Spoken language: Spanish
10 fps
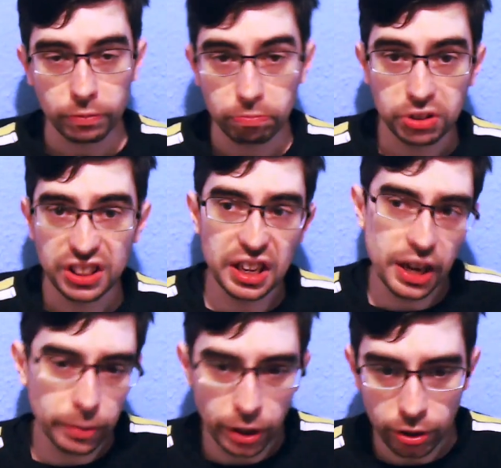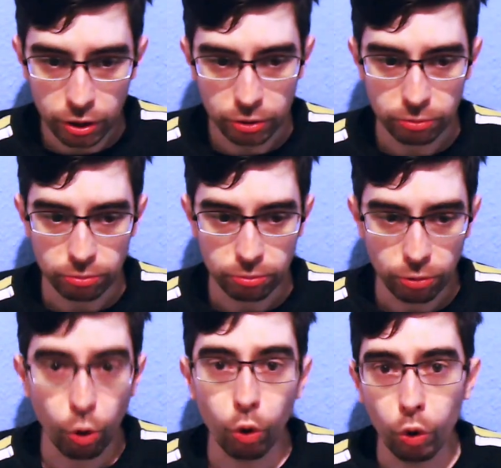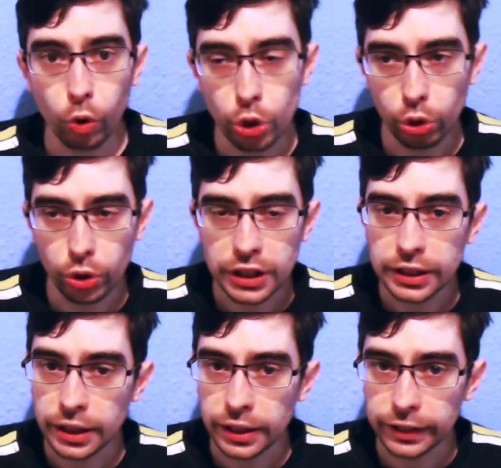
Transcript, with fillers: se irá viendo, o no y se irá